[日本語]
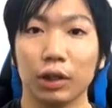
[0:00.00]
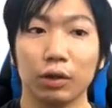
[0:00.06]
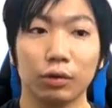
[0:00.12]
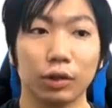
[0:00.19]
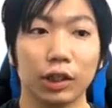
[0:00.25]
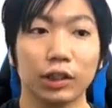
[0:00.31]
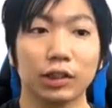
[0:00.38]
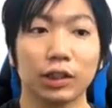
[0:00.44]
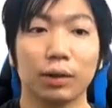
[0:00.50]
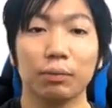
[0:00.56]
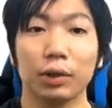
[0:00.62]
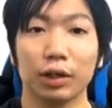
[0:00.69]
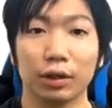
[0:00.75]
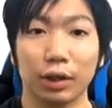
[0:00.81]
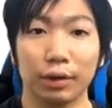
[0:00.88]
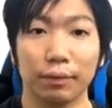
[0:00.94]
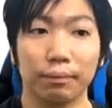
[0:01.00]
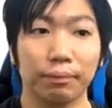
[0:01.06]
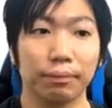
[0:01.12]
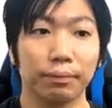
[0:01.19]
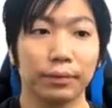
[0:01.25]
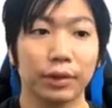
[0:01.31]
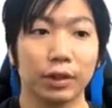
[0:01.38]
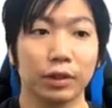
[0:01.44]
メロンが300円、
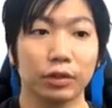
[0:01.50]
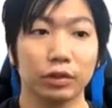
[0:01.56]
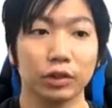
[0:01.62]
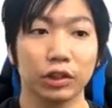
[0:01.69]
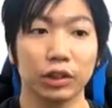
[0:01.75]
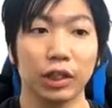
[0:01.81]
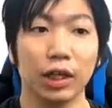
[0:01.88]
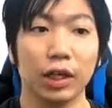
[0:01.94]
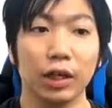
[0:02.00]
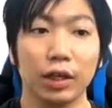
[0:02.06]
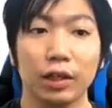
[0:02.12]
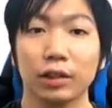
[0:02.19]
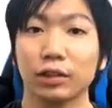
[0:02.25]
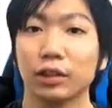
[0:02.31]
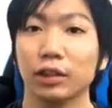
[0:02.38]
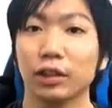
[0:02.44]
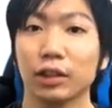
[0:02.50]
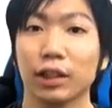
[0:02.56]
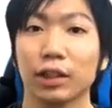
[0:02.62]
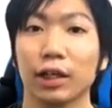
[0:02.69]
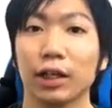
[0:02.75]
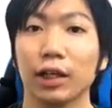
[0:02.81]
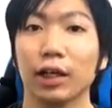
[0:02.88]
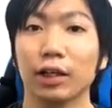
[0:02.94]
そして
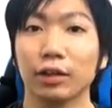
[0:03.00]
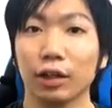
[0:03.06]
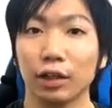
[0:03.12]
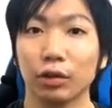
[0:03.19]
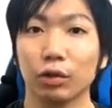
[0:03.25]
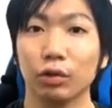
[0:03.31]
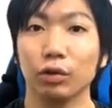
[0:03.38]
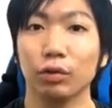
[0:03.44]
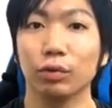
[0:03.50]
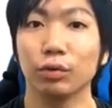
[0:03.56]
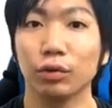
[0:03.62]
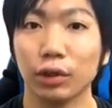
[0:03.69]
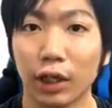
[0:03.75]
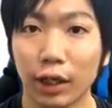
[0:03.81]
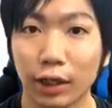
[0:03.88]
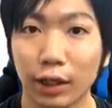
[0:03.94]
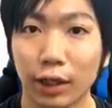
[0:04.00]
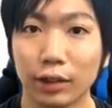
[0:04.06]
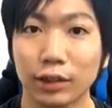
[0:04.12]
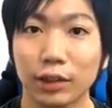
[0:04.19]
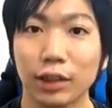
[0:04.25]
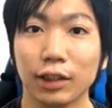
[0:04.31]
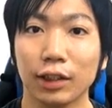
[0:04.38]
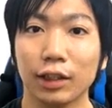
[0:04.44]
スイカ700円という風な
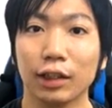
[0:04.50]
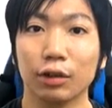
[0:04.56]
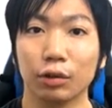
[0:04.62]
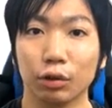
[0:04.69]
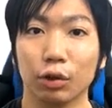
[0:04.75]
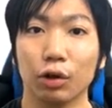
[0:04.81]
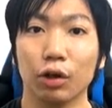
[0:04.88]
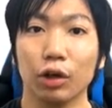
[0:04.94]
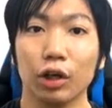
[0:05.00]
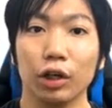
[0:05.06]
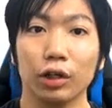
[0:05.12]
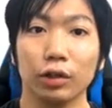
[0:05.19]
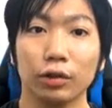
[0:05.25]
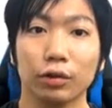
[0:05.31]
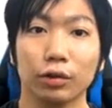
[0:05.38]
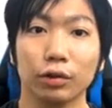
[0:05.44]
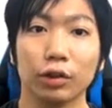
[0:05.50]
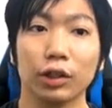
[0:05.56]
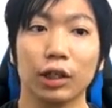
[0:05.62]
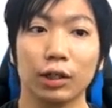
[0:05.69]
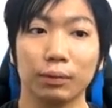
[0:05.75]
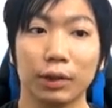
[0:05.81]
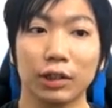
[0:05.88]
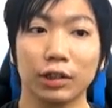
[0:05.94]
感じで出てくるということ
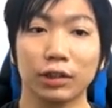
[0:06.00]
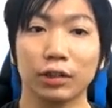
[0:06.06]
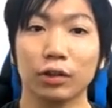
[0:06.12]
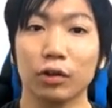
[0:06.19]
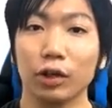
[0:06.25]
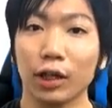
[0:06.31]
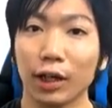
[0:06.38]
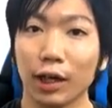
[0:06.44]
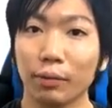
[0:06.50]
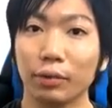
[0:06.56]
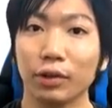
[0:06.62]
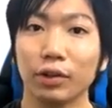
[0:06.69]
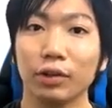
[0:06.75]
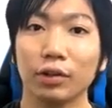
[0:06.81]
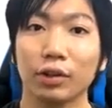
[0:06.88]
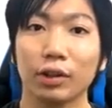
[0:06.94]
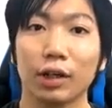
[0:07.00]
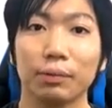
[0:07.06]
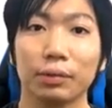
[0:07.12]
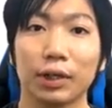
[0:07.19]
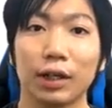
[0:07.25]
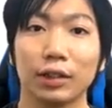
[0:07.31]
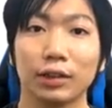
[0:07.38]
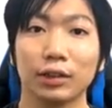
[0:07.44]
になります。これが
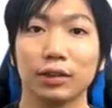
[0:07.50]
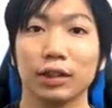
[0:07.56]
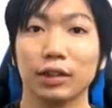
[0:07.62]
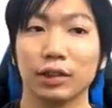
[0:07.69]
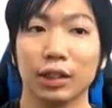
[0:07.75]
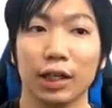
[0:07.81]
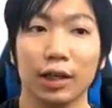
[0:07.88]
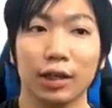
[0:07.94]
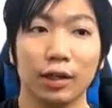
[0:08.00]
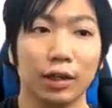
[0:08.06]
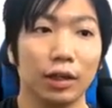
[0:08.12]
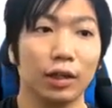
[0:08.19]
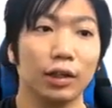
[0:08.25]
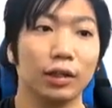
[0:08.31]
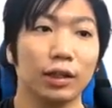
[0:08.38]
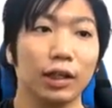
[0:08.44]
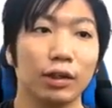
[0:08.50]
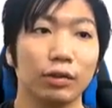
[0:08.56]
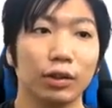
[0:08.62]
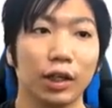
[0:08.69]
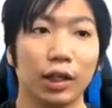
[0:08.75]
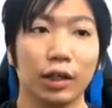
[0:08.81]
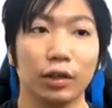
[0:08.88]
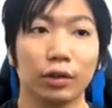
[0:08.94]
VLOOKUP 関数ですね。な
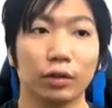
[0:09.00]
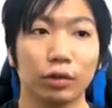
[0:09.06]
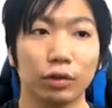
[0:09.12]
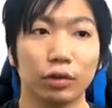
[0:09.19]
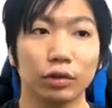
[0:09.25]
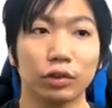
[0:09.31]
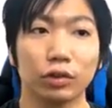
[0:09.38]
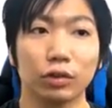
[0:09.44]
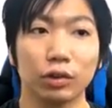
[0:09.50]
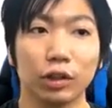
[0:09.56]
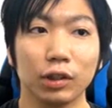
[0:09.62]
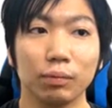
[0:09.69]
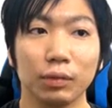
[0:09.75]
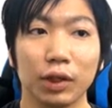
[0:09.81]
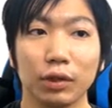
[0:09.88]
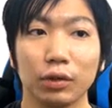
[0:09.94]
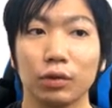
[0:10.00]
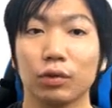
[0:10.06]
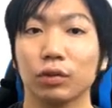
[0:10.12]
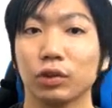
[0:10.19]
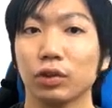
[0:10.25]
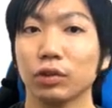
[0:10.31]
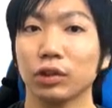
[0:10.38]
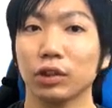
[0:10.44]
ので、この商品番
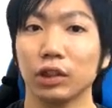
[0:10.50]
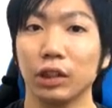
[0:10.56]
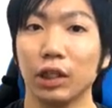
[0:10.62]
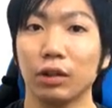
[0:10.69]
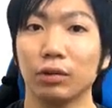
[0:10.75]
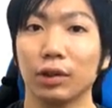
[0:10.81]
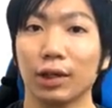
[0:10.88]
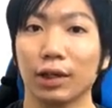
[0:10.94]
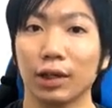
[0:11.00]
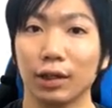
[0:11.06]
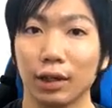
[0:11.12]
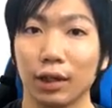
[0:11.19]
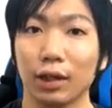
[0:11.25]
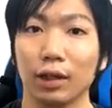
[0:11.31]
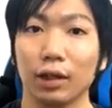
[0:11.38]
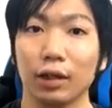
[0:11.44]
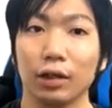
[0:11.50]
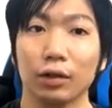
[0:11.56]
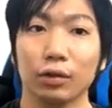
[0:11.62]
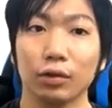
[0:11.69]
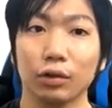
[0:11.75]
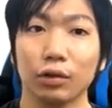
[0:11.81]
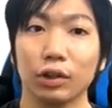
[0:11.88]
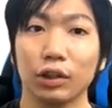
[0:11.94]
号を一つ入れるだけで、
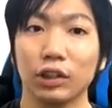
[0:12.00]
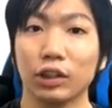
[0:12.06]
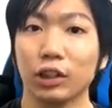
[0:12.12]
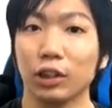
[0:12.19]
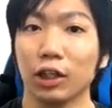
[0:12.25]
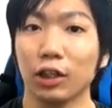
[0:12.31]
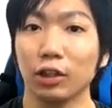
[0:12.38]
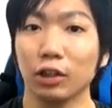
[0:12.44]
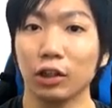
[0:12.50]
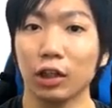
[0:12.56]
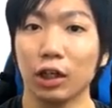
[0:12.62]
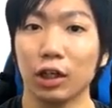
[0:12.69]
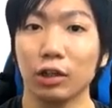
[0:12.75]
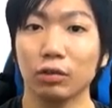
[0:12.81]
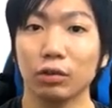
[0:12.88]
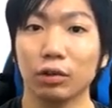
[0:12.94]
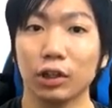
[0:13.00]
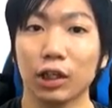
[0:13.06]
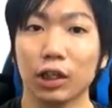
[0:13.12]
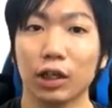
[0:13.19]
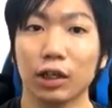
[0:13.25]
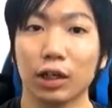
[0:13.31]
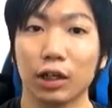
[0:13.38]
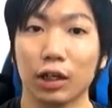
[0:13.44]
この一覧にある
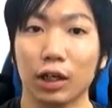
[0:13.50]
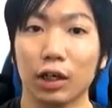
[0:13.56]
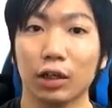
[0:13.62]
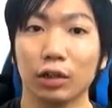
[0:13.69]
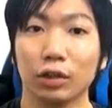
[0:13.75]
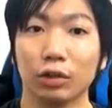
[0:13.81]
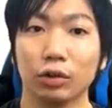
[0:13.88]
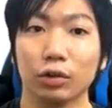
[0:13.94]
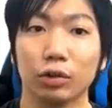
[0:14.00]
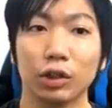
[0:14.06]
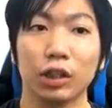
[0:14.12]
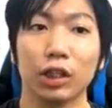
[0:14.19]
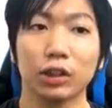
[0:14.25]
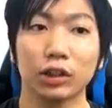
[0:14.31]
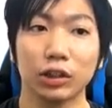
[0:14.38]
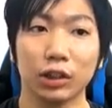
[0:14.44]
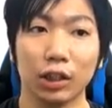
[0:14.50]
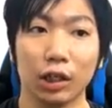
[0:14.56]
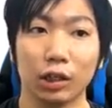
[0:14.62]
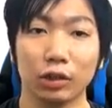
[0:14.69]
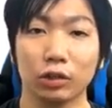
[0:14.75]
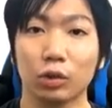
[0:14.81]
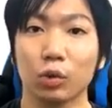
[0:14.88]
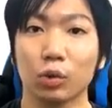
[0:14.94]
中から取り出し
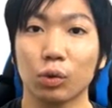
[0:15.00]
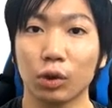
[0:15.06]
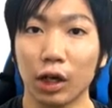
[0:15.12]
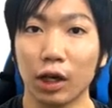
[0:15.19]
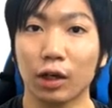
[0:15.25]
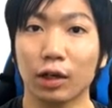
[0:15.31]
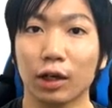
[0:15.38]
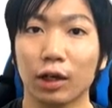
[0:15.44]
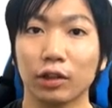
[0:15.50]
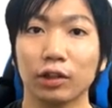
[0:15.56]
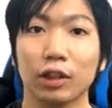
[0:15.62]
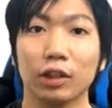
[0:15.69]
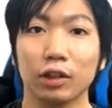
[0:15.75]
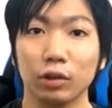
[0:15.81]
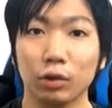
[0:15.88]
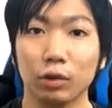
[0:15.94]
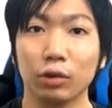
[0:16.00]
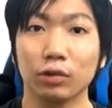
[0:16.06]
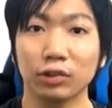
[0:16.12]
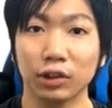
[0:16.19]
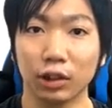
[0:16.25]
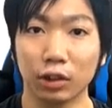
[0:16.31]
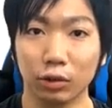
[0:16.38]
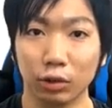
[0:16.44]
て、そこが勝手に入
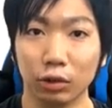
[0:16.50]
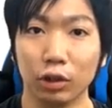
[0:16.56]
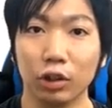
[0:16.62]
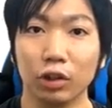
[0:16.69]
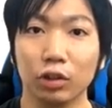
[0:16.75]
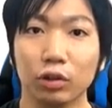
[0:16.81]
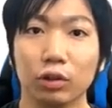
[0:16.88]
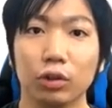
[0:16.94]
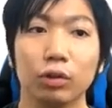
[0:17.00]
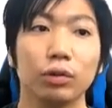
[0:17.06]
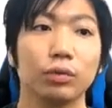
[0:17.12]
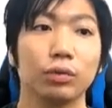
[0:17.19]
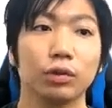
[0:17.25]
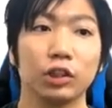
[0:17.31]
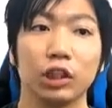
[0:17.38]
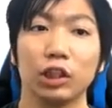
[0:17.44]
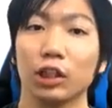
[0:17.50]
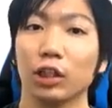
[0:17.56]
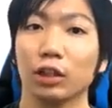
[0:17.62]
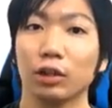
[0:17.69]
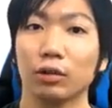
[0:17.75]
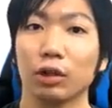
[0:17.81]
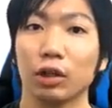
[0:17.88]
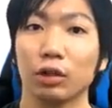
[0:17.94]
力されるという風に
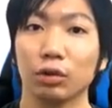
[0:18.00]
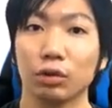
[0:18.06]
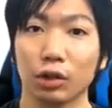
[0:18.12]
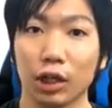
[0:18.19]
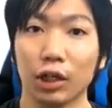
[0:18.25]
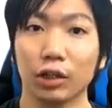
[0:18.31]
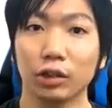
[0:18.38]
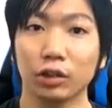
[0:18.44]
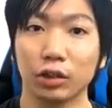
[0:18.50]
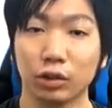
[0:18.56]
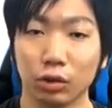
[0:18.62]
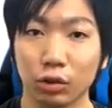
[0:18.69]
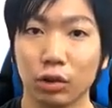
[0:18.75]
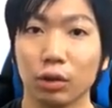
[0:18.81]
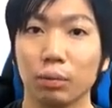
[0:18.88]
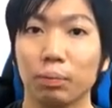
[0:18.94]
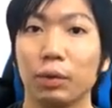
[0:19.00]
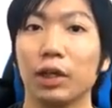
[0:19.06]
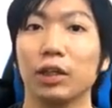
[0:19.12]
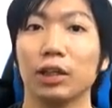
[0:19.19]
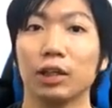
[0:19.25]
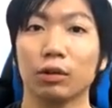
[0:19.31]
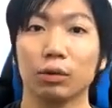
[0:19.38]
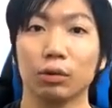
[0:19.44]
なってくれるのがすごく
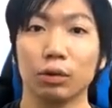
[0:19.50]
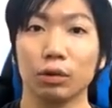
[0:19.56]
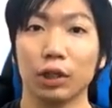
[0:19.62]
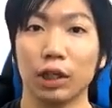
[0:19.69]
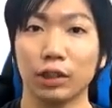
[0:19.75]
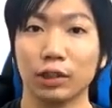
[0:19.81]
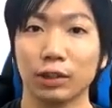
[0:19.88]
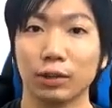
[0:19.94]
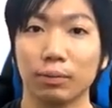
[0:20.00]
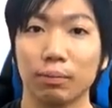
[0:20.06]
便利なところで